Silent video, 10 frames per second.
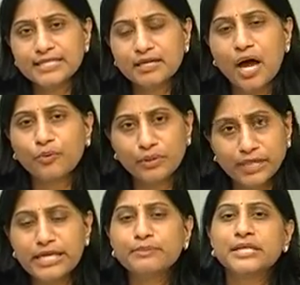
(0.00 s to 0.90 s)
లేజర్
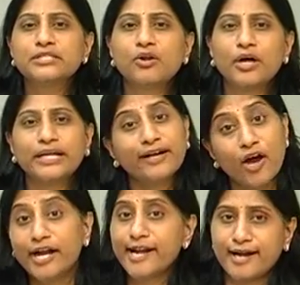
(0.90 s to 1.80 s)
కాకుండా ఈ మధ్యలో అంటే
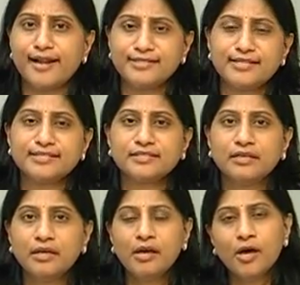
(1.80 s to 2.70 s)
కాంటాక్ట్ లెన్సెస్
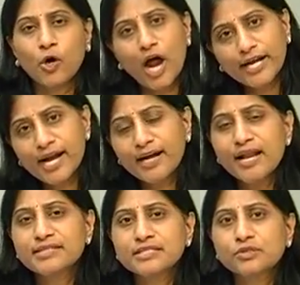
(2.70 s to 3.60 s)
కాంటాక్ట్
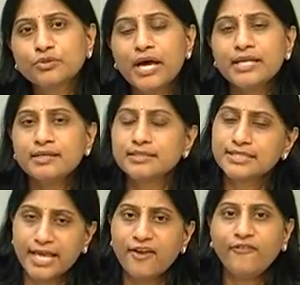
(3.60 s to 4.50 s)
లెన్సెస్ కూడా
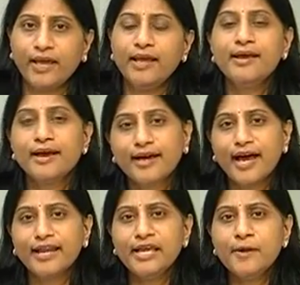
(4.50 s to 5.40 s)
సేఫే
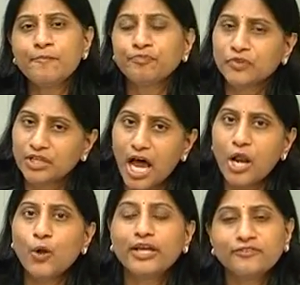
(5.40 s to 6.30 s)
కానీ
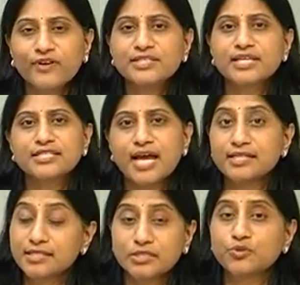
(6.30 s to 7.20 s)
దానిలో ఇన్ఫెక్షన్
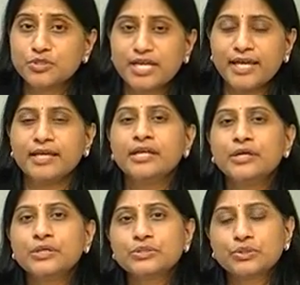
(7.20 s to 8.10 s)
ఛాన్సెస్ ఉంటాయి
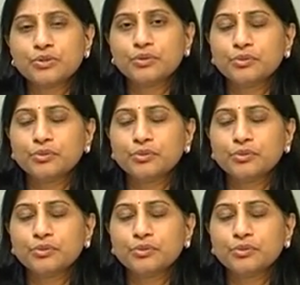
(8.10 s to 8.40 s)
సో